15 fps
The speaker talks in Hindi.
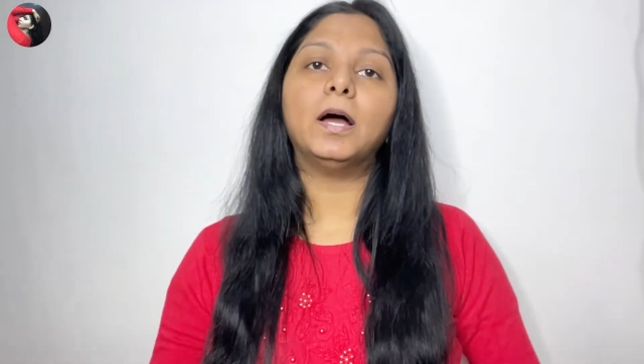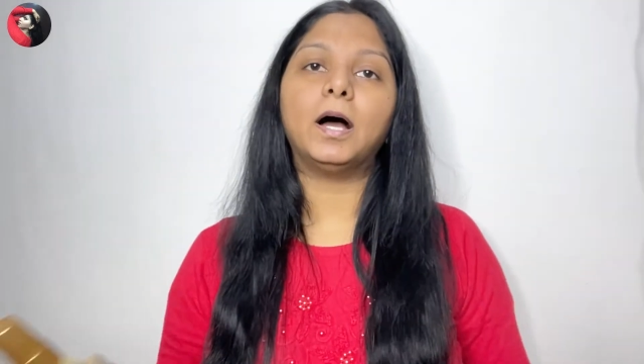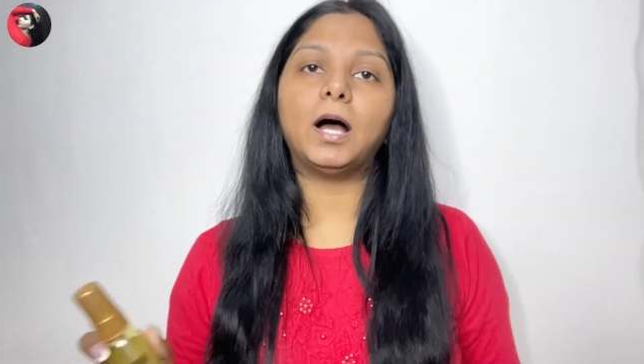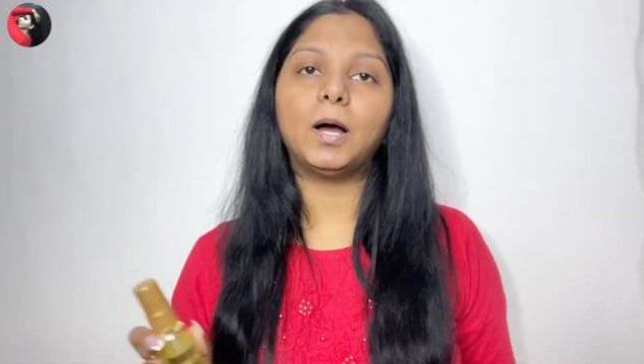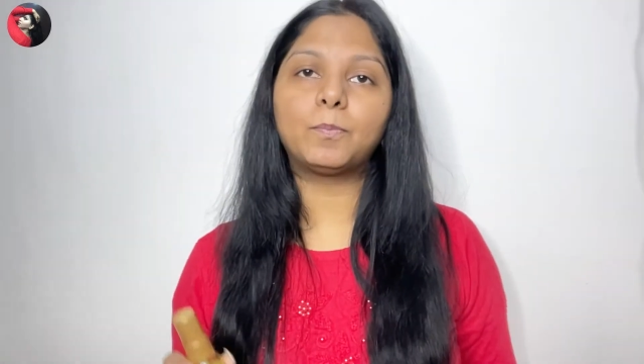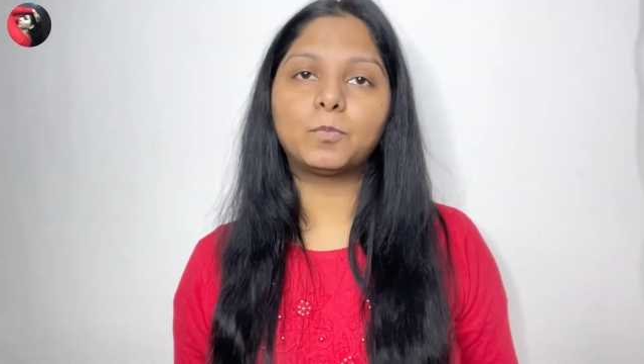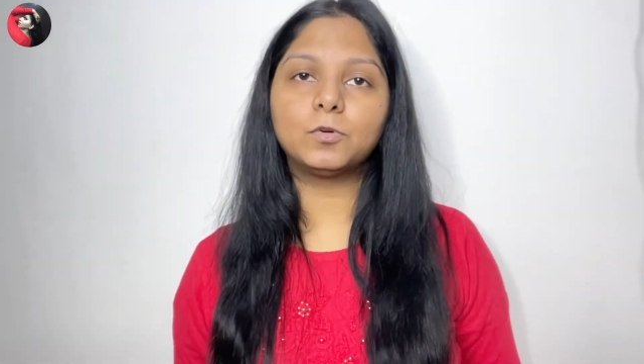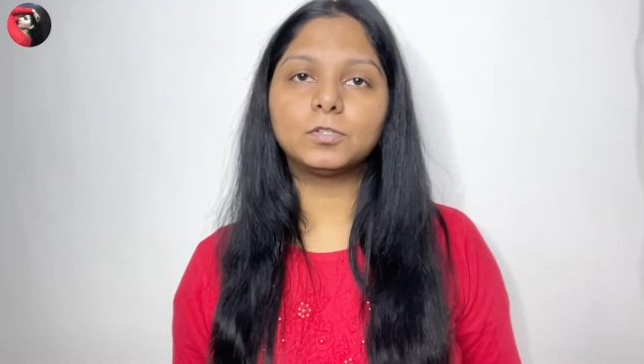
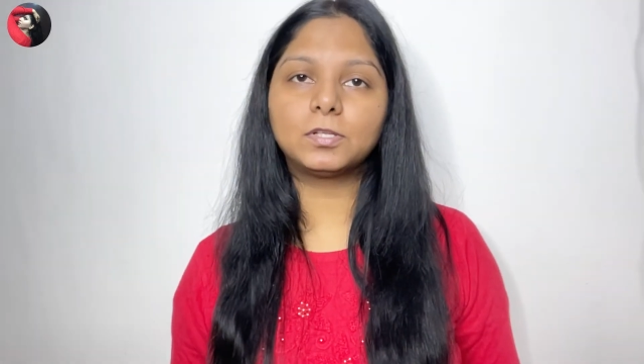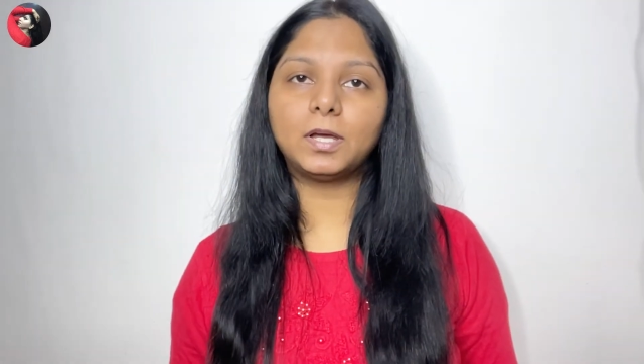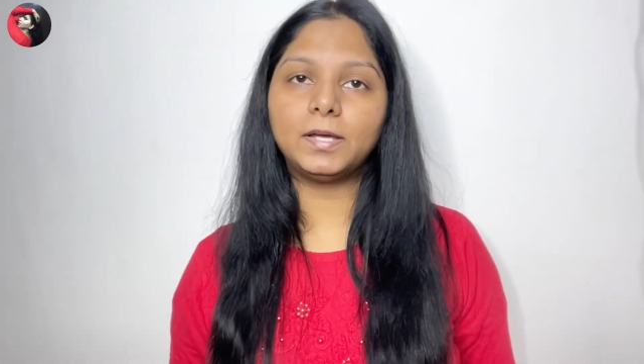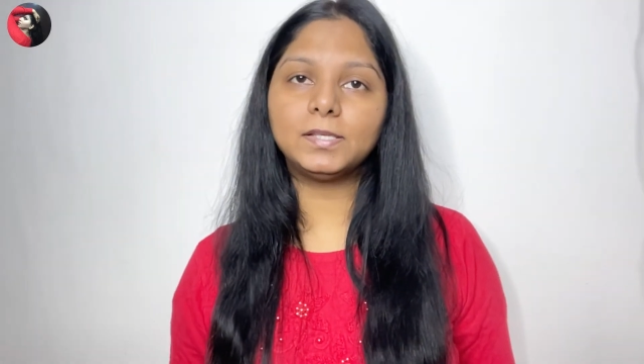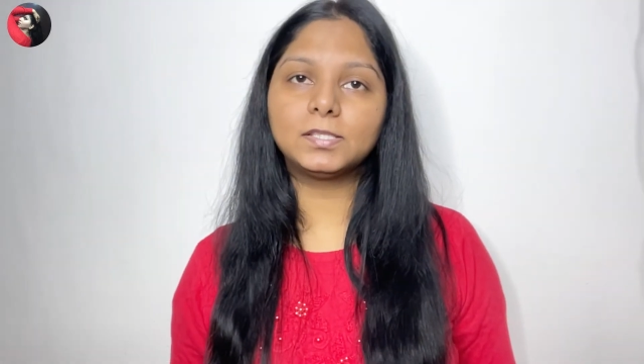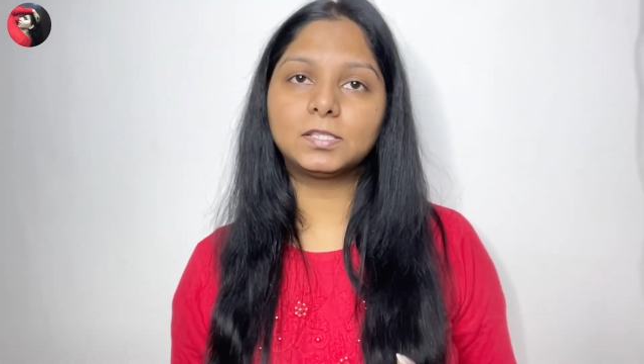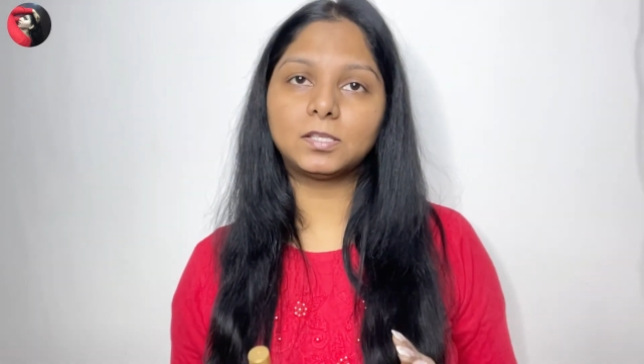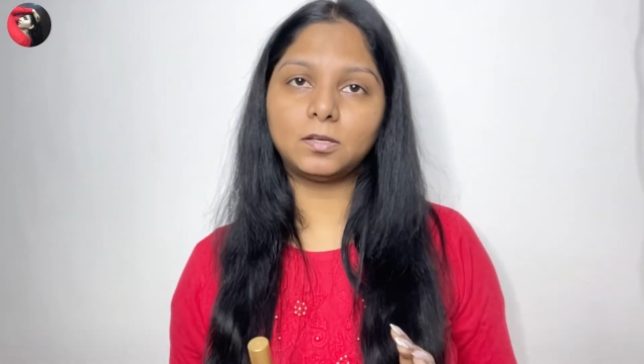आपको
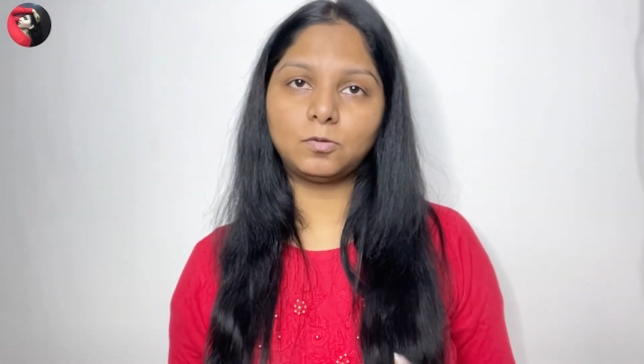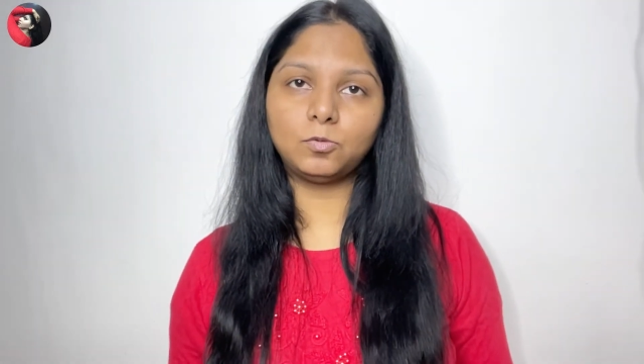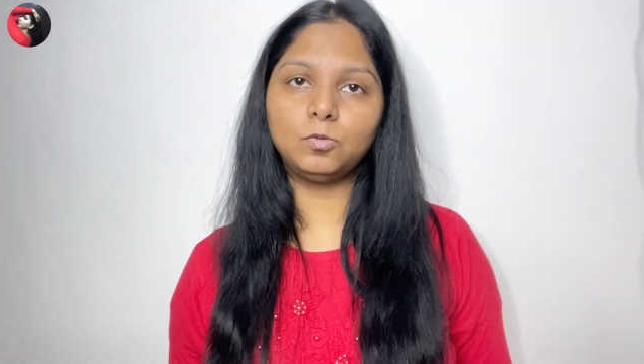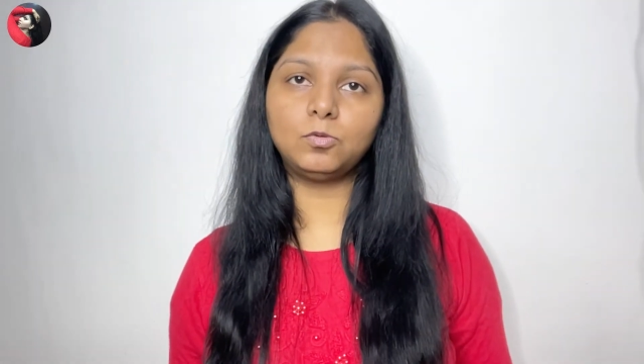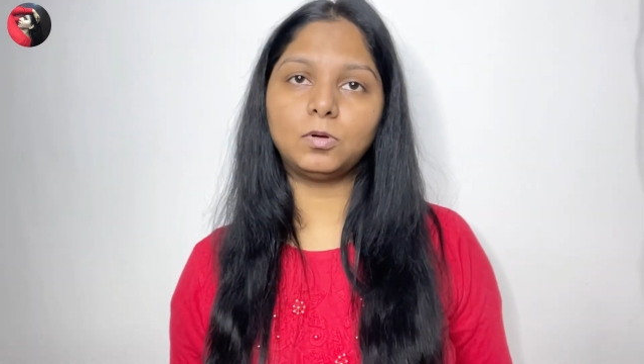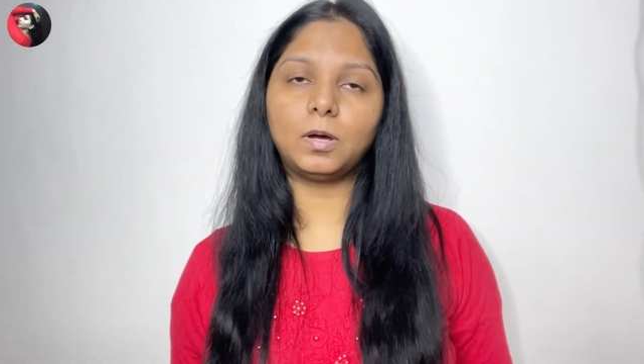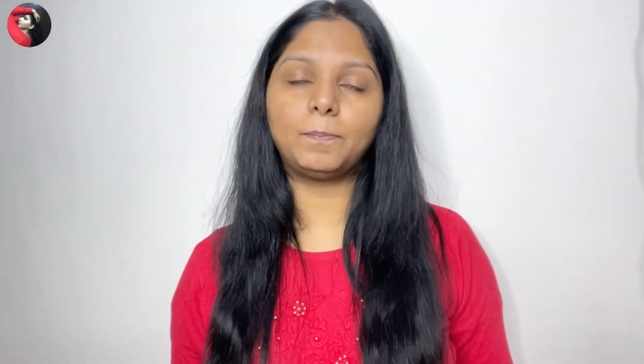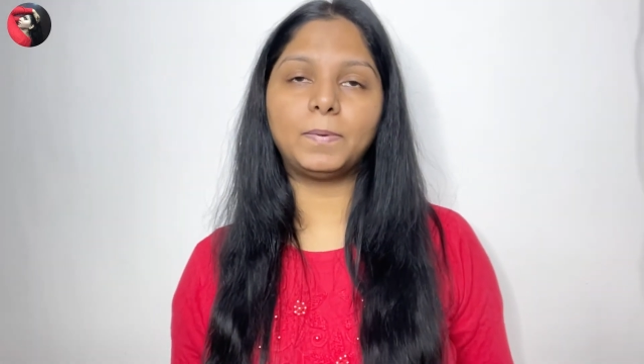गाइस
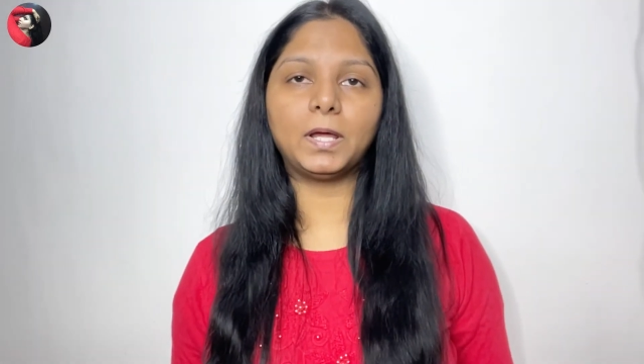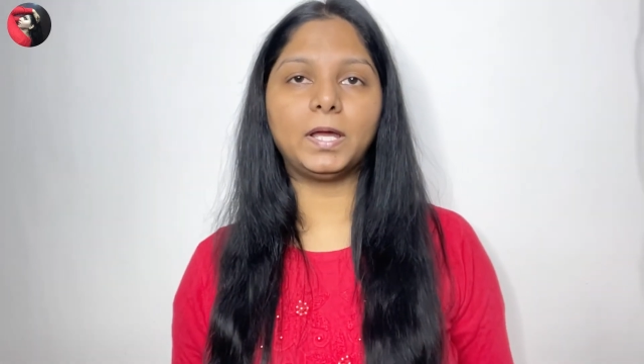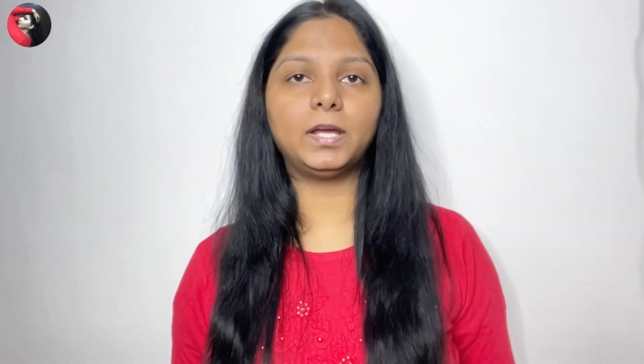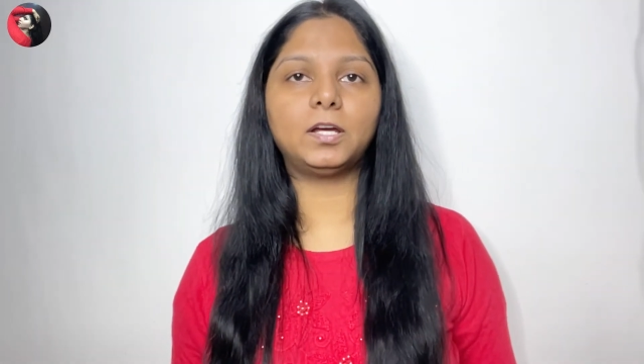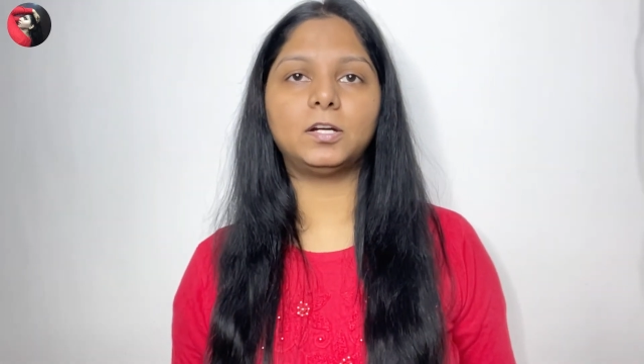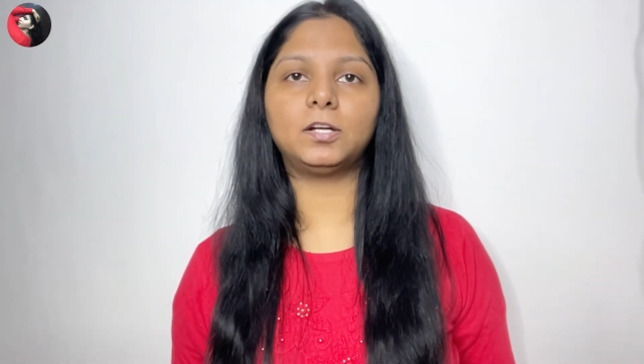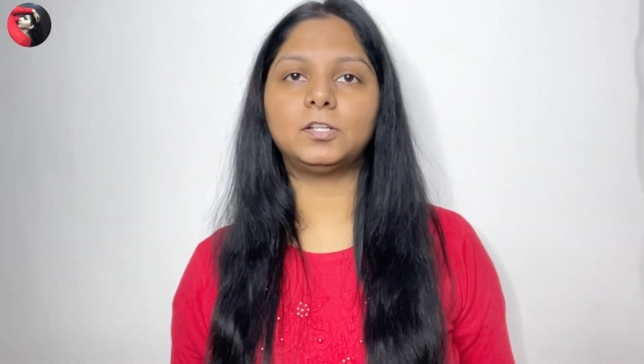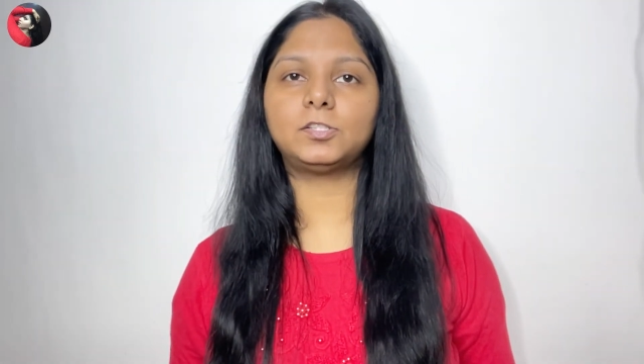जरूर अप्लाई
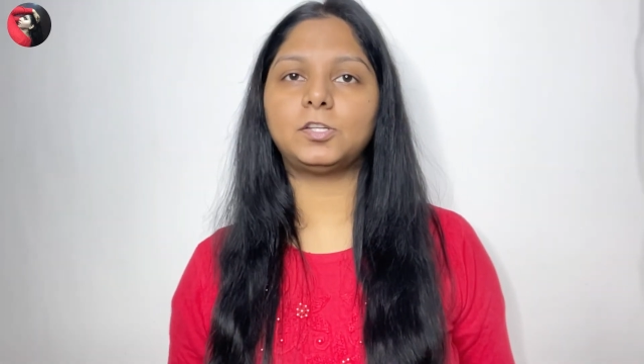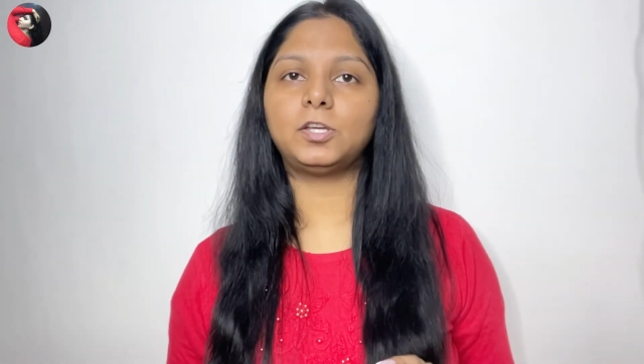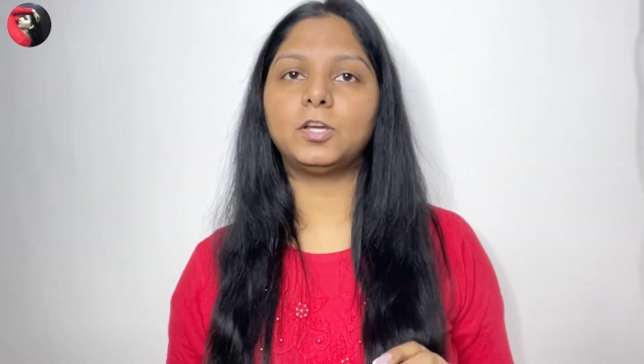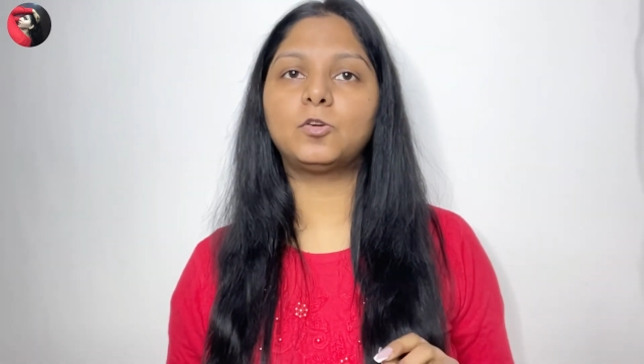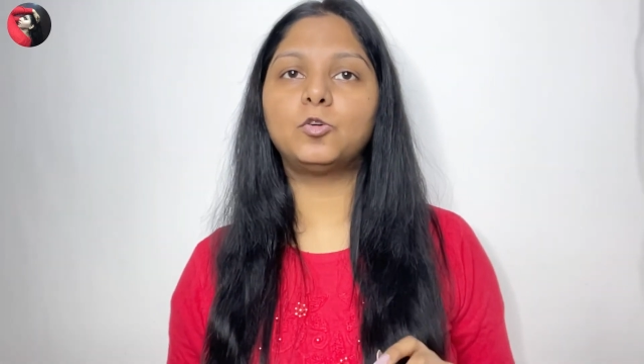करना चाहिए